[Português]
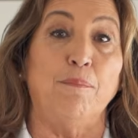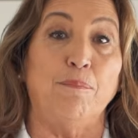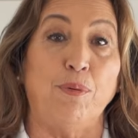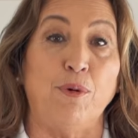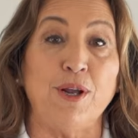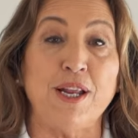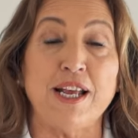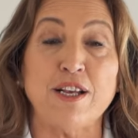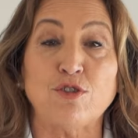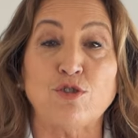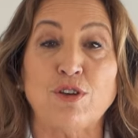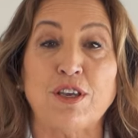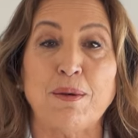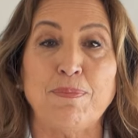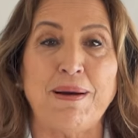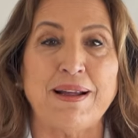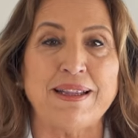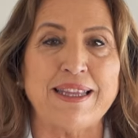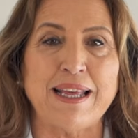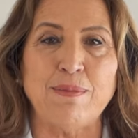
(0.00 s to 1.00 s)
Por isso que
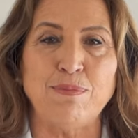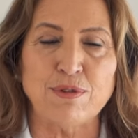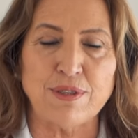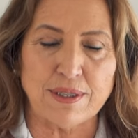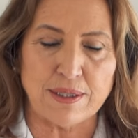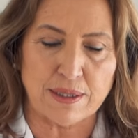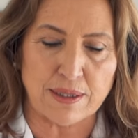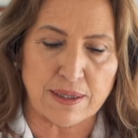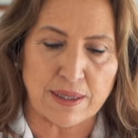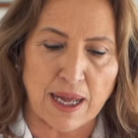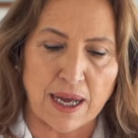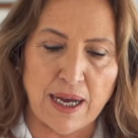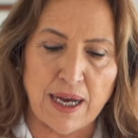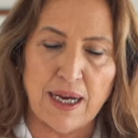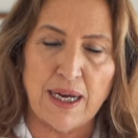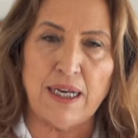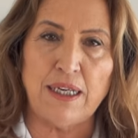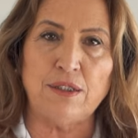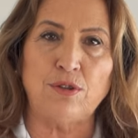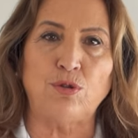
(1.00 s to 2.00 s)
batemos
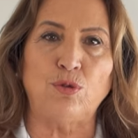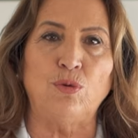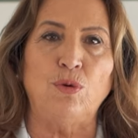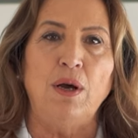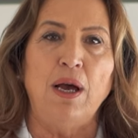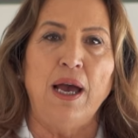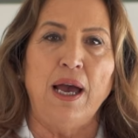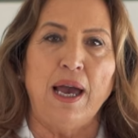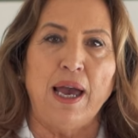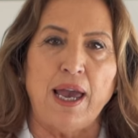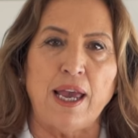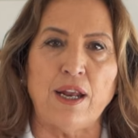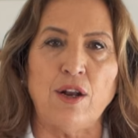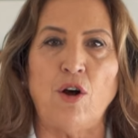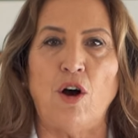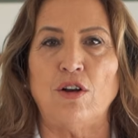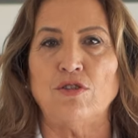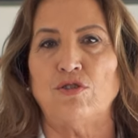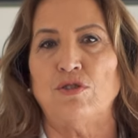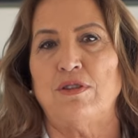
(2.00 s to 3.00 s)
tanto em
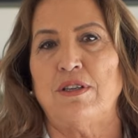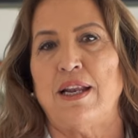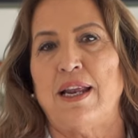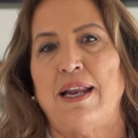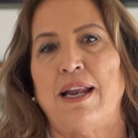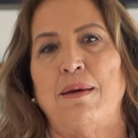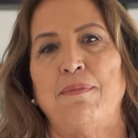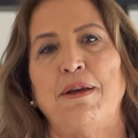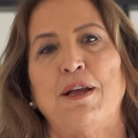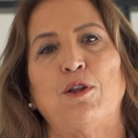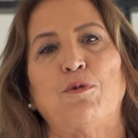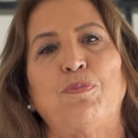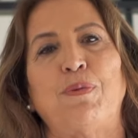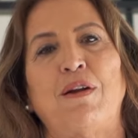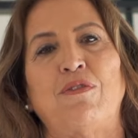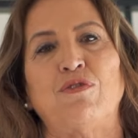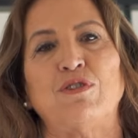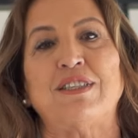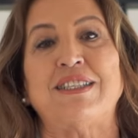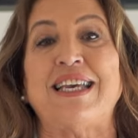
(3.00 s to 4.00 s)
nosso treinamento
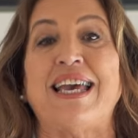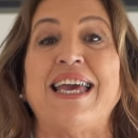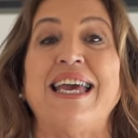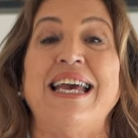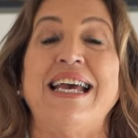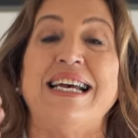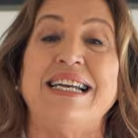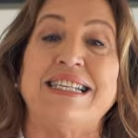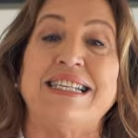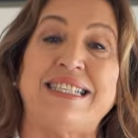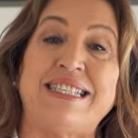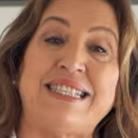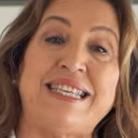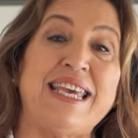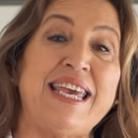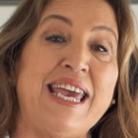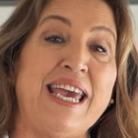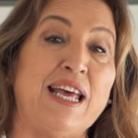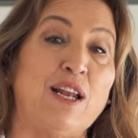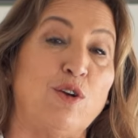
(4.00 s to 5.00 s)
para você
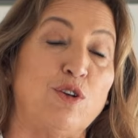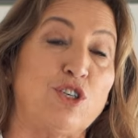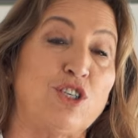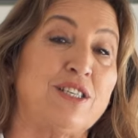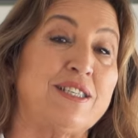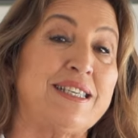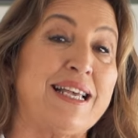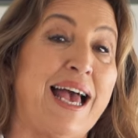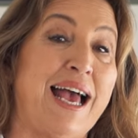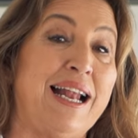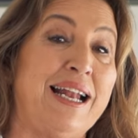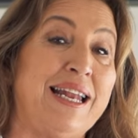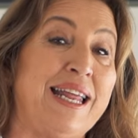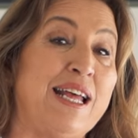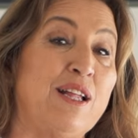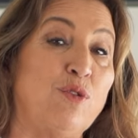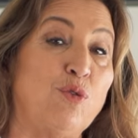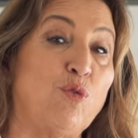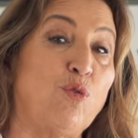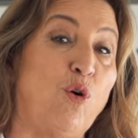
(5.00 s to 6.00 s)
se erotizar
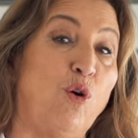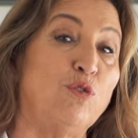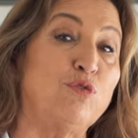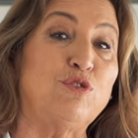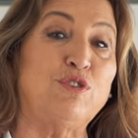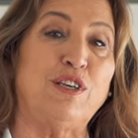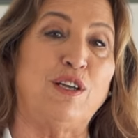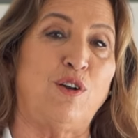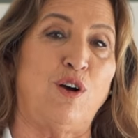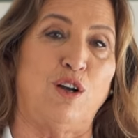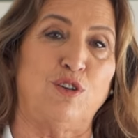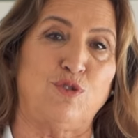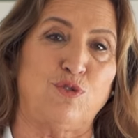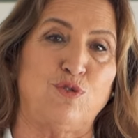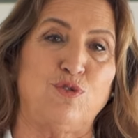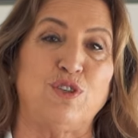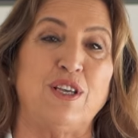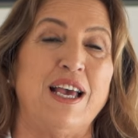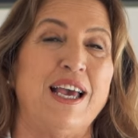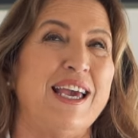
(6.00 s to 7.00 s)
lendo contos
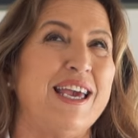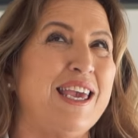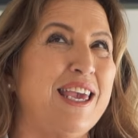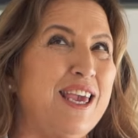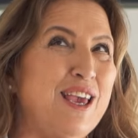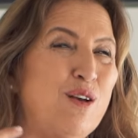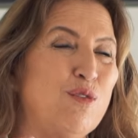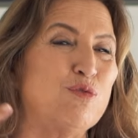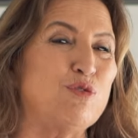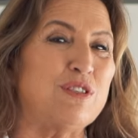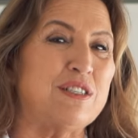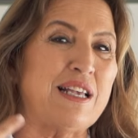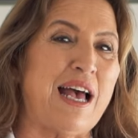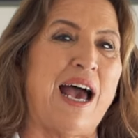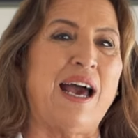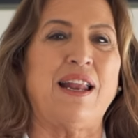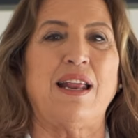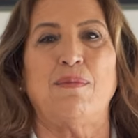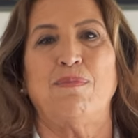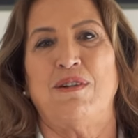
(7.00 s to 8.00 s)
eróticos e
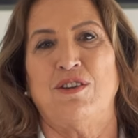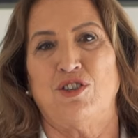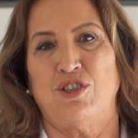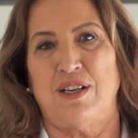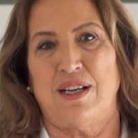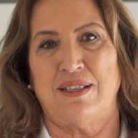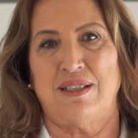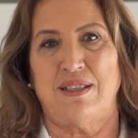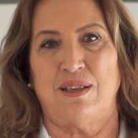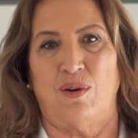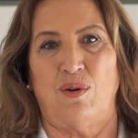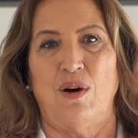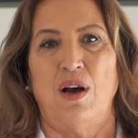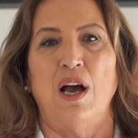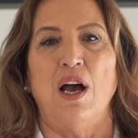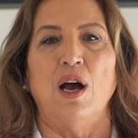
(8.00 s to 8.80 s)
usar a imaginação.